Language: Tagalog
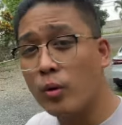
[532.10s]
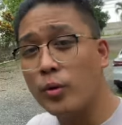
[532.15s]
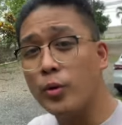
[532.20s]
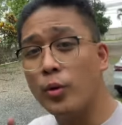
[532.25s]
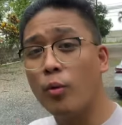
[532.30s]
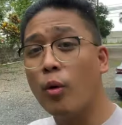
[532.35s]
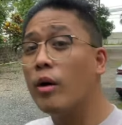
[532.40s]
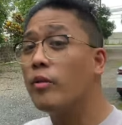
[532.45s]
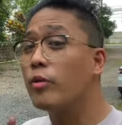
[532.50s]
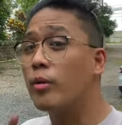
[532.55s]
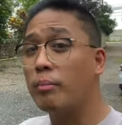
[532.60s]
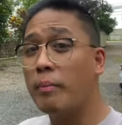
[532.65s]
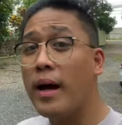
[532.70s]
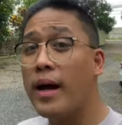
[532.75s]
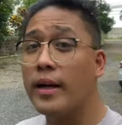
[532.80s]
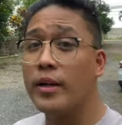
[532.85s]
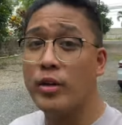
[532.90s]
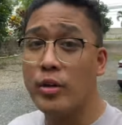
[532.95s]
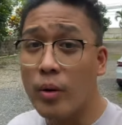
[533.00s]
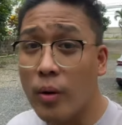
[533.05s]
You Want to
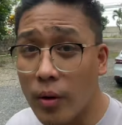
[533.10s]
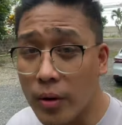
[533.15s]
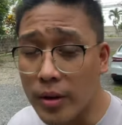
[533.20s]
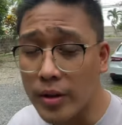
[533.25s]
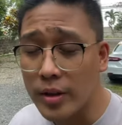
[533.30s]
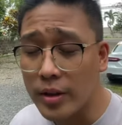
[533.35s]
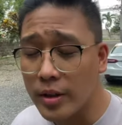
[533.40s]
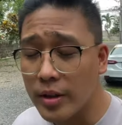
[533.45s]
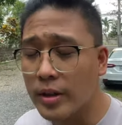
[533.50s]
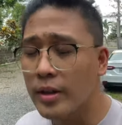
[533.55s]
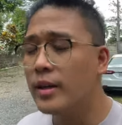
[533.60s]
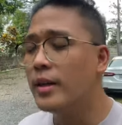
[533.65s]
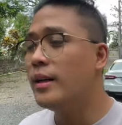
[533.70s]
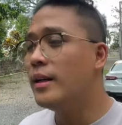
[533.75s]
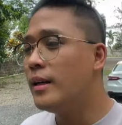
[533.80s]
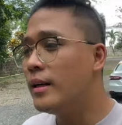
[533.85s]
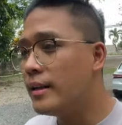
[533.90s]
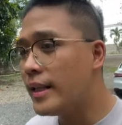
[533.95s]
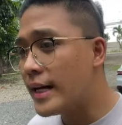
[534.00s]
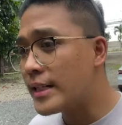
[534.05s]
Bad Your
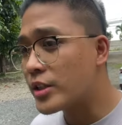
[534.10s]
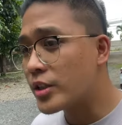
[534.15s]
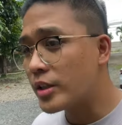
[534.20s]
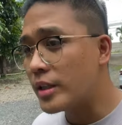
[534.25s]
Lancer